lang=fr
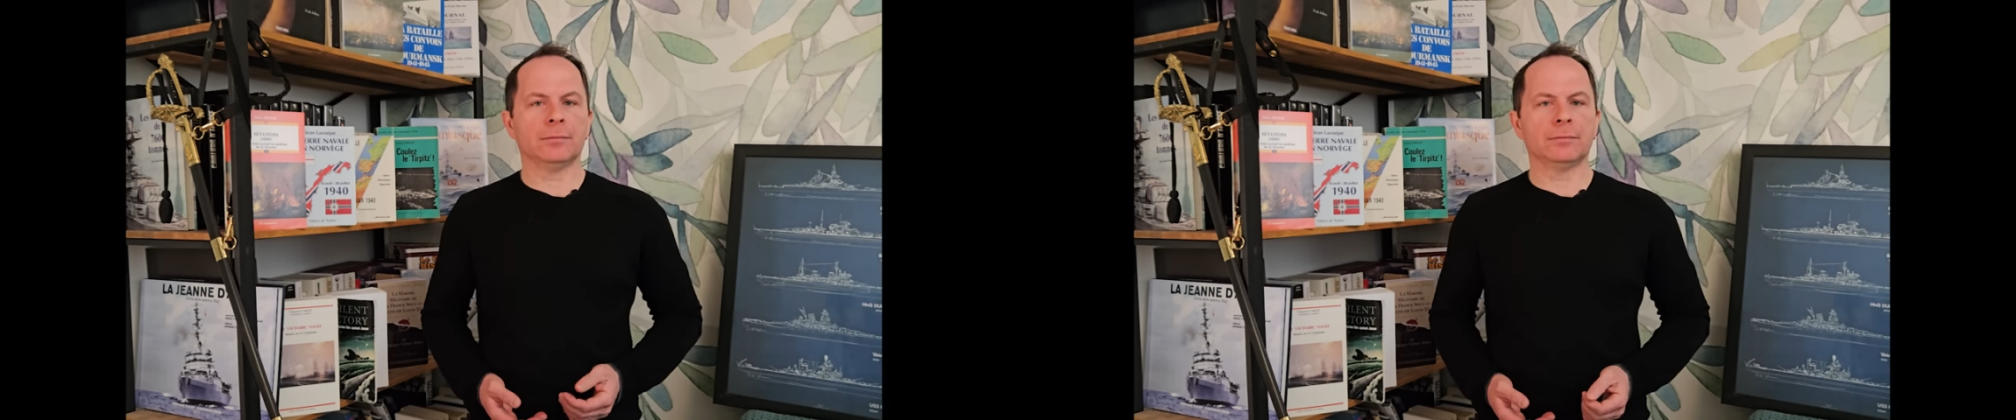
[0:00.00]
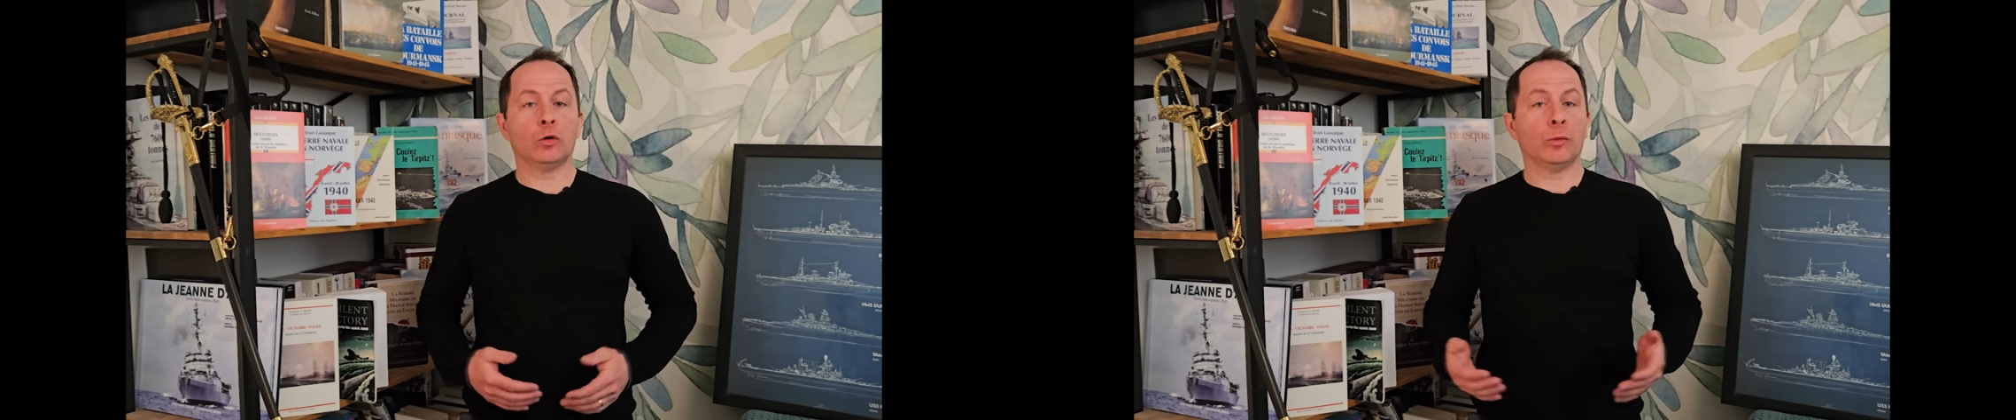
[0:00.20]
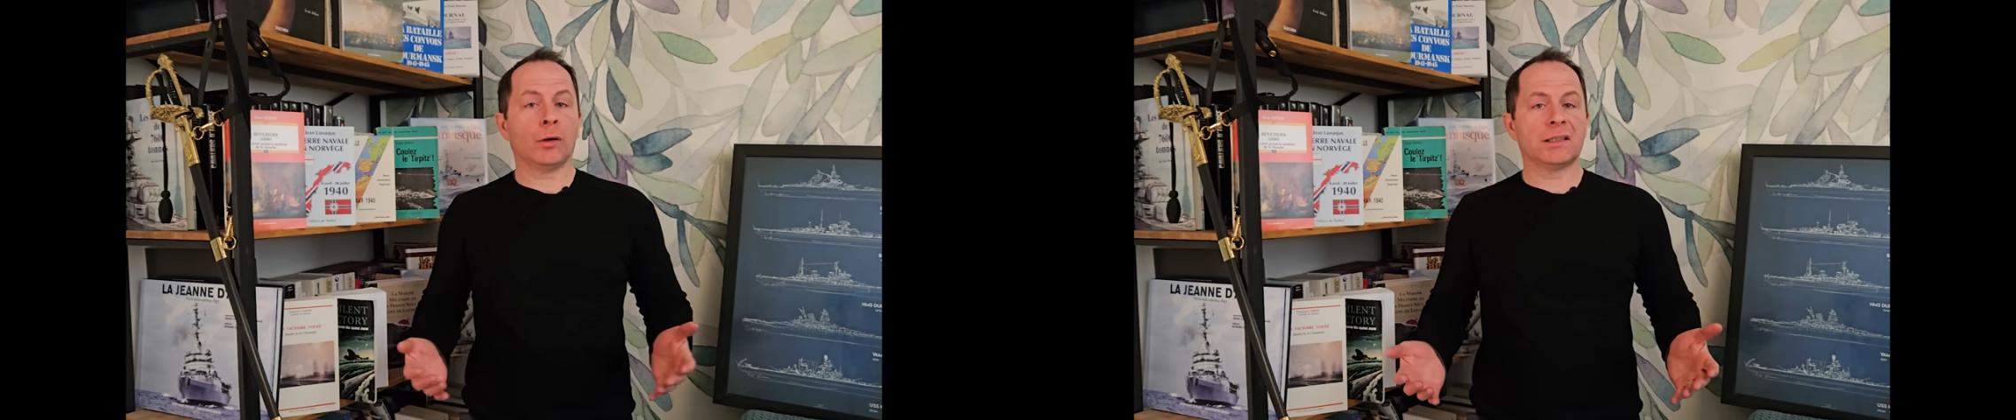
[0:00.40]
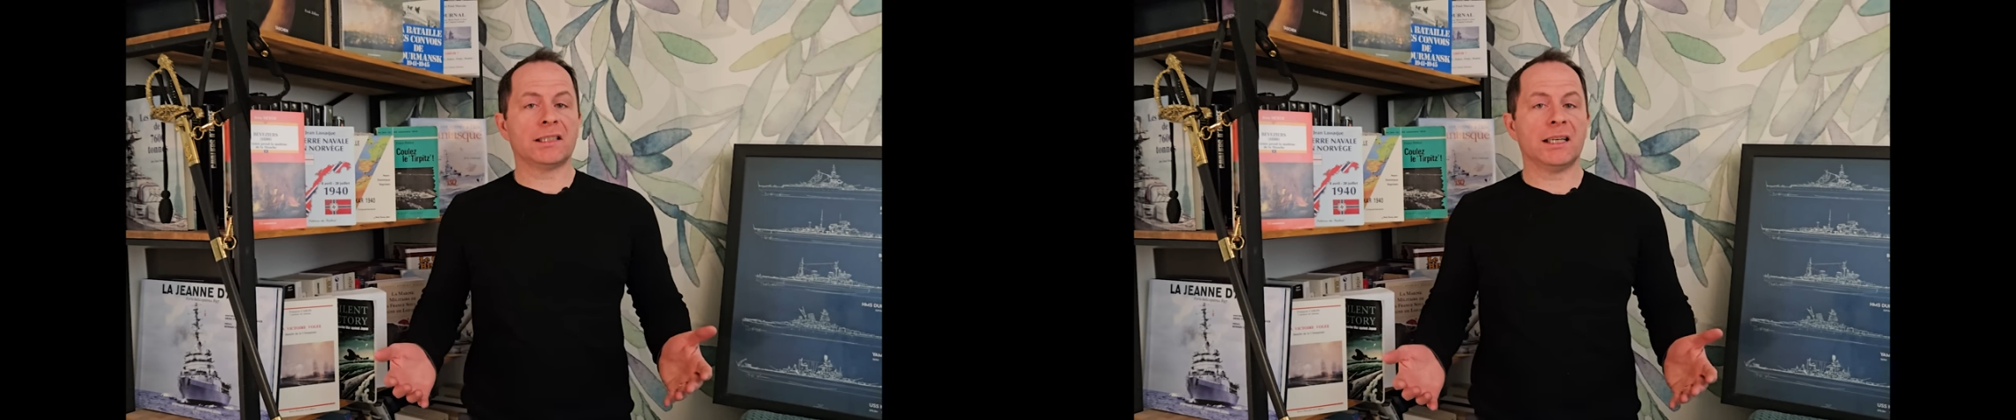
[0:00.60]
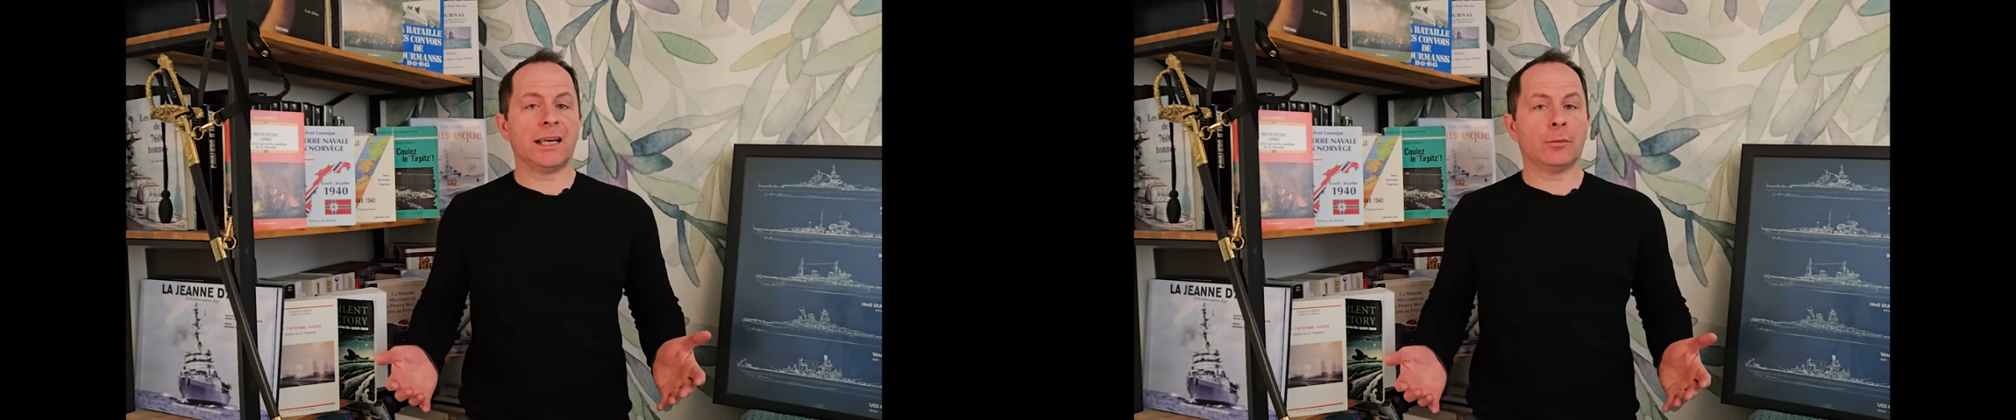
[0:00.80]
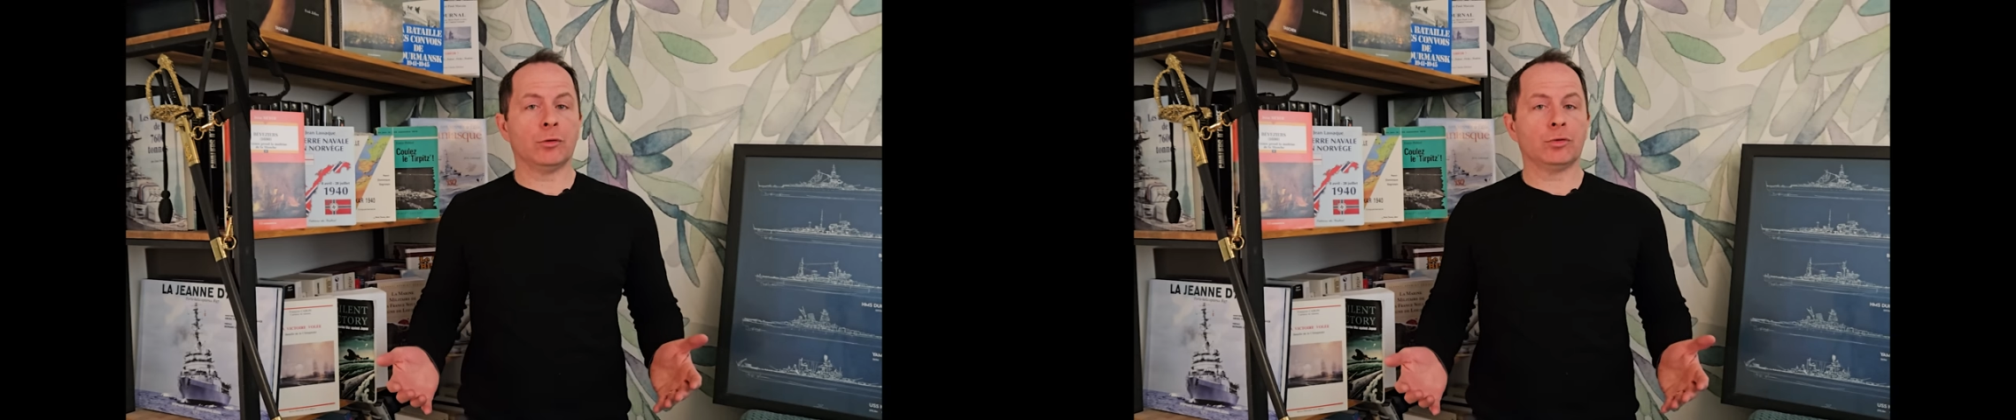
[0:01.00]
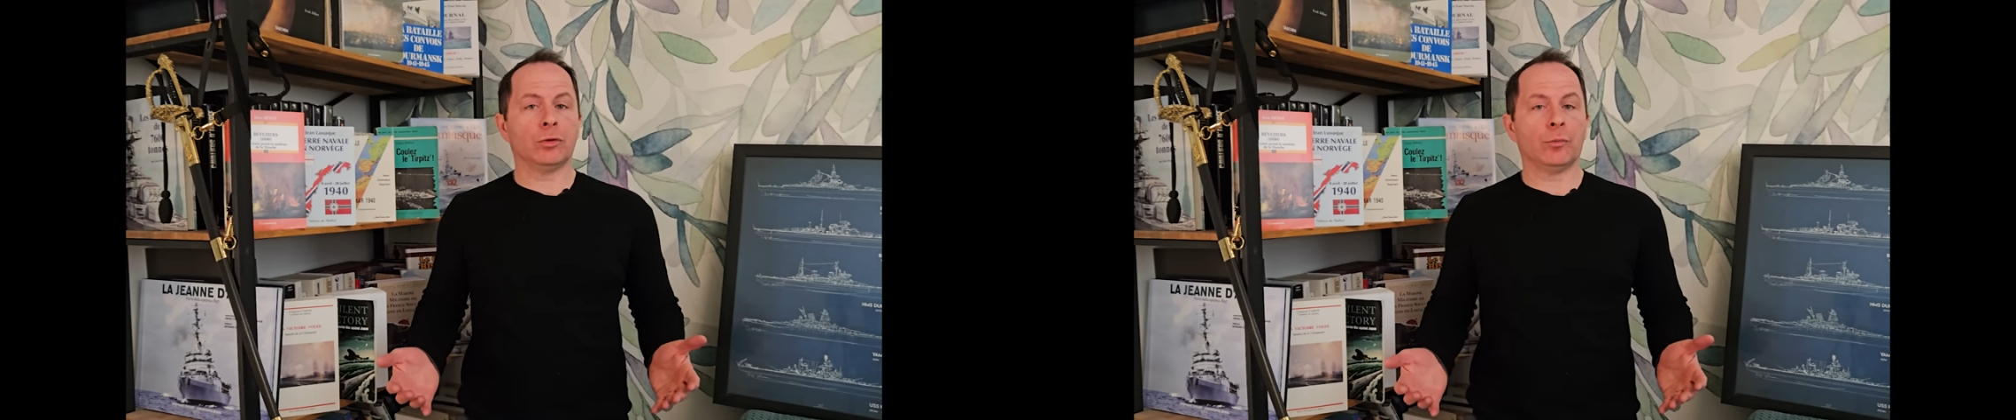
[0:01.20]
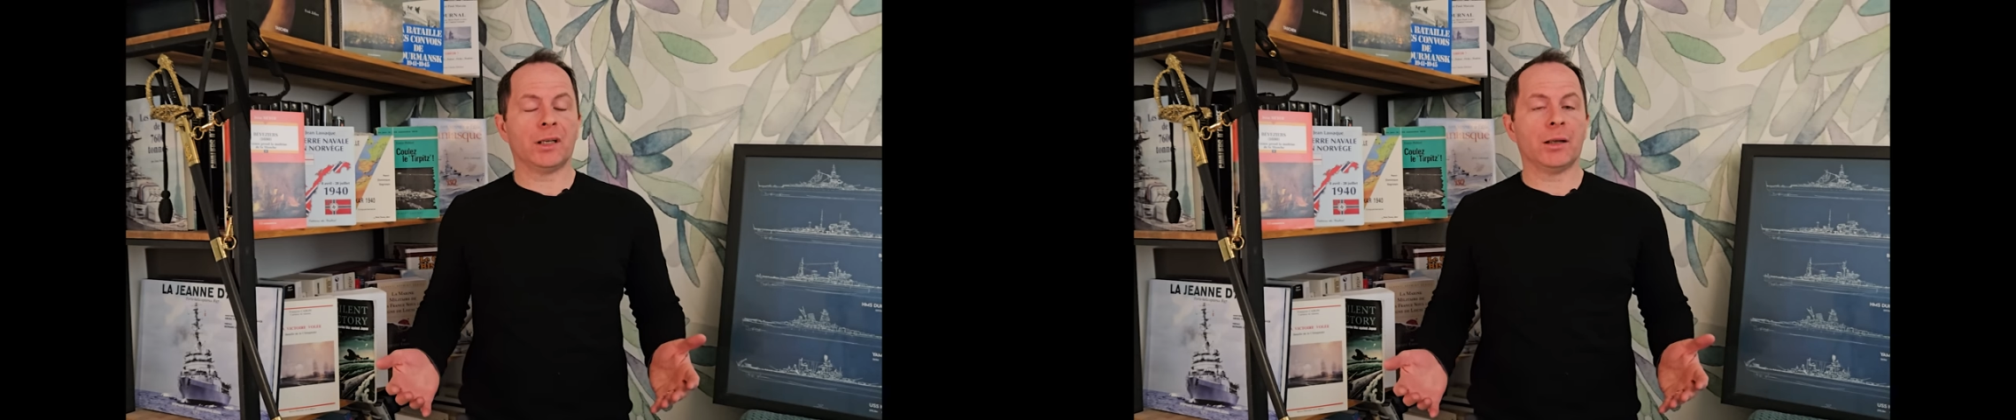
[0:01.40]
Coupant ainsi l'herbe sous
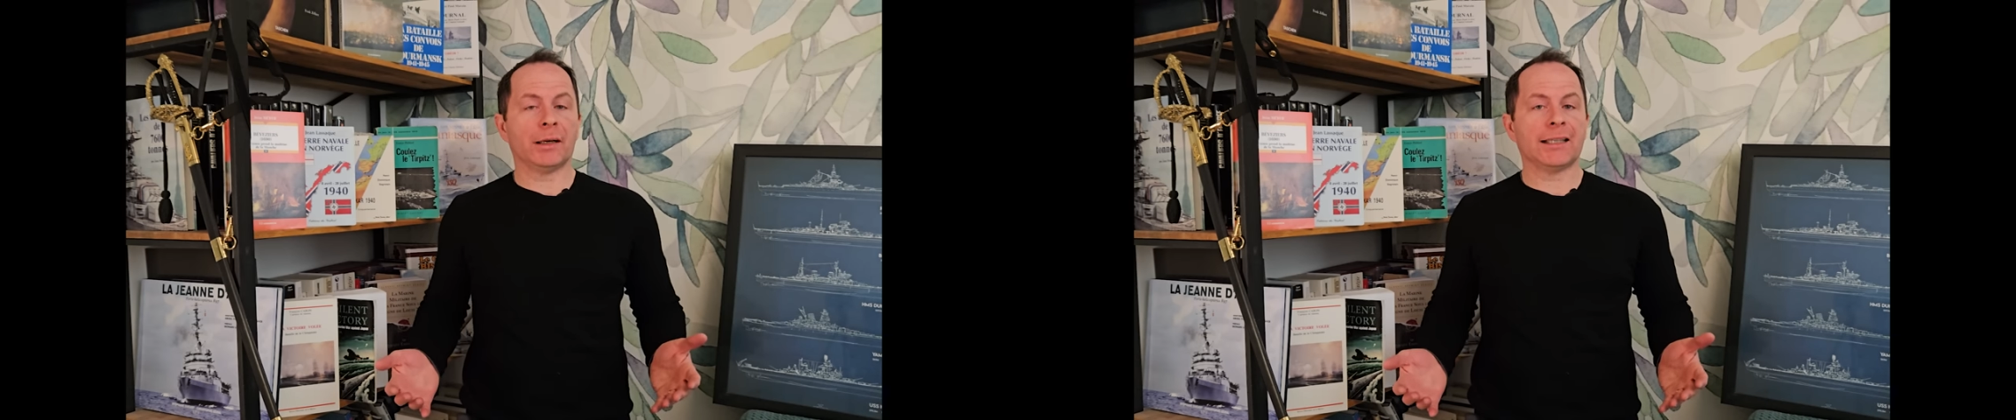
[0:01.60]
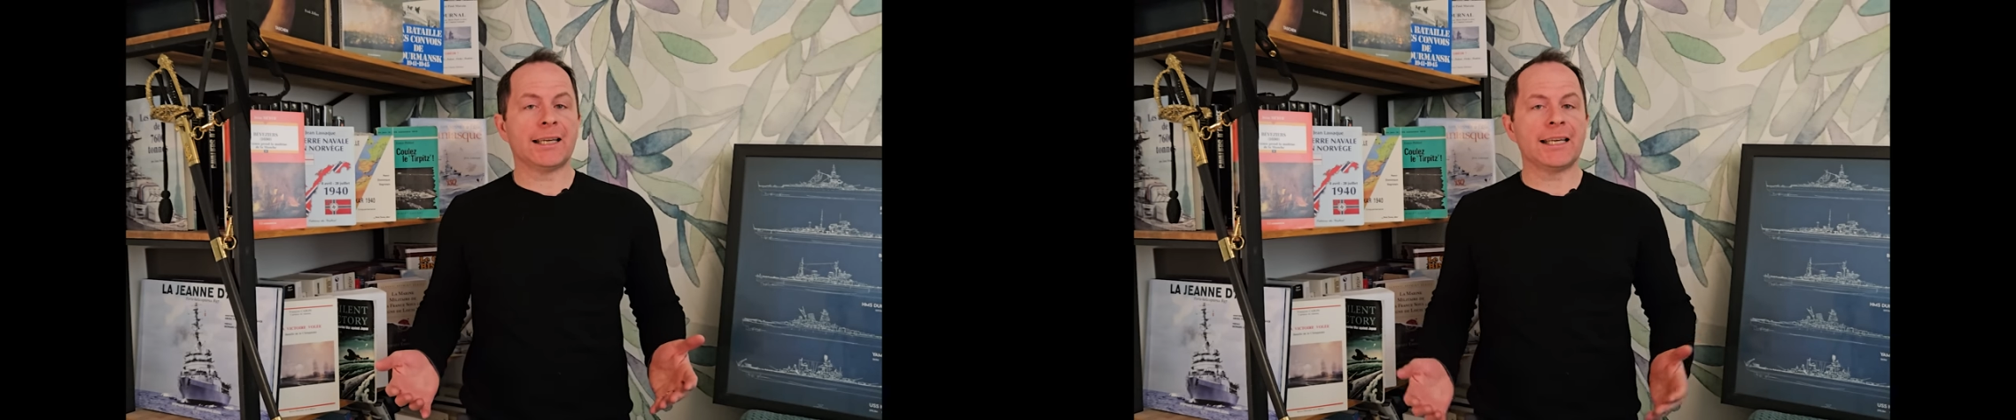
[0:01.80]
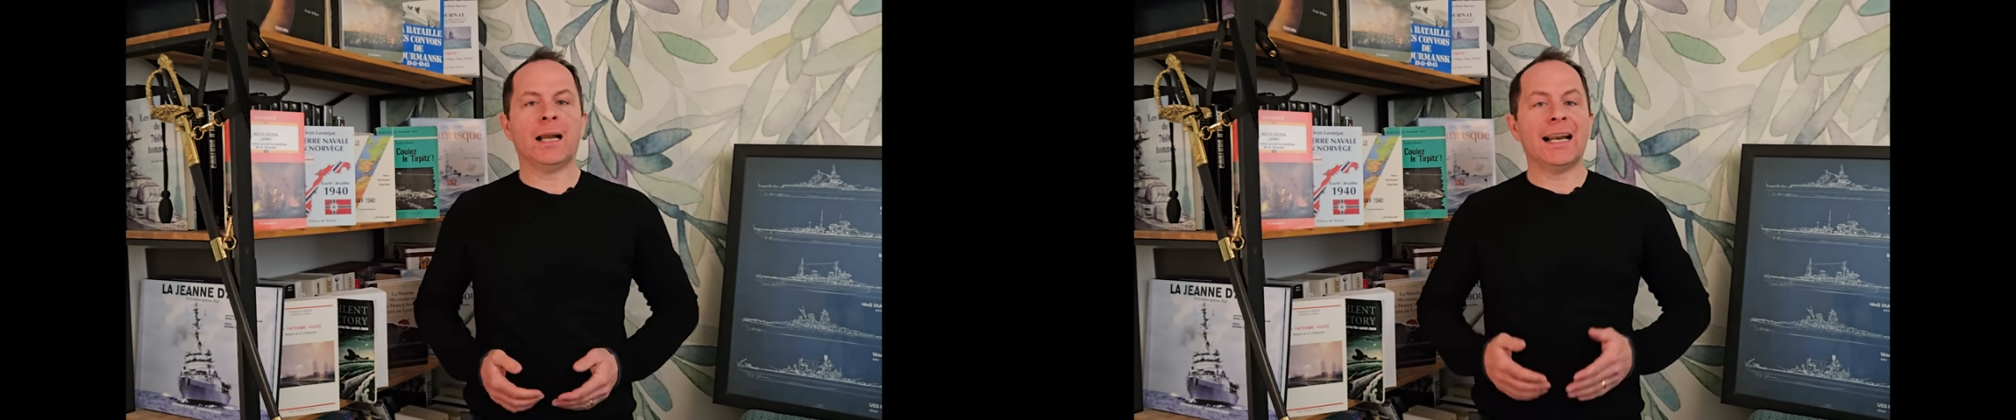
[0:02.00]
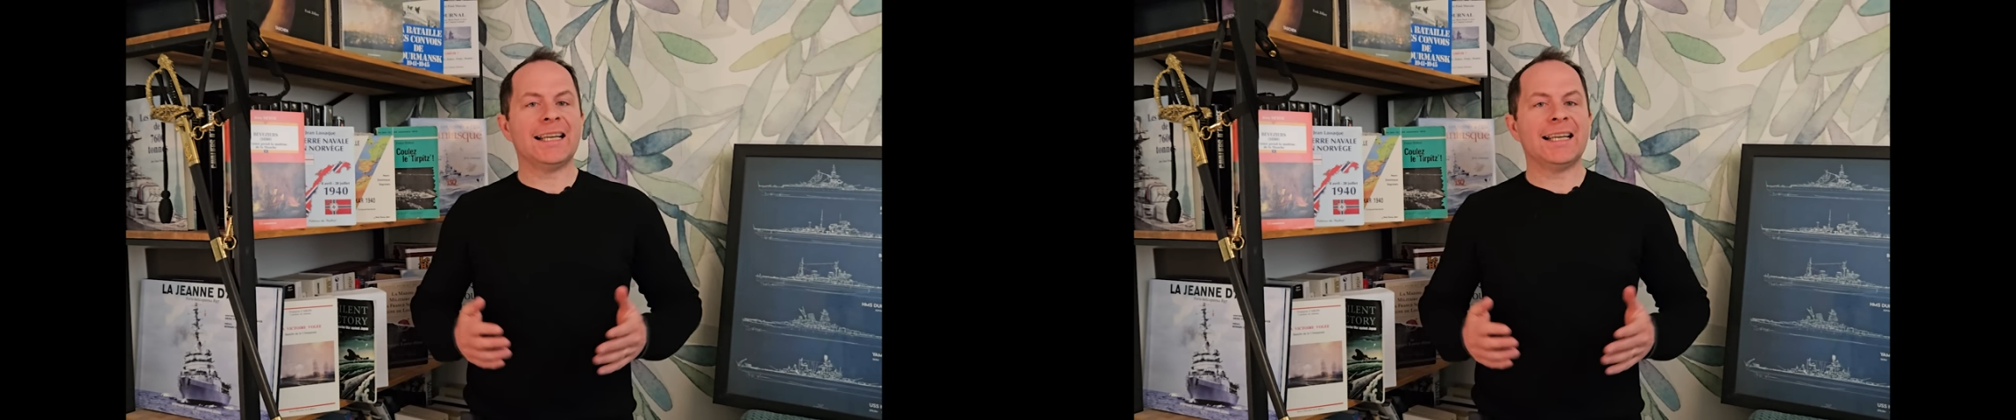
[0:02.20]
le pied des Britanniques,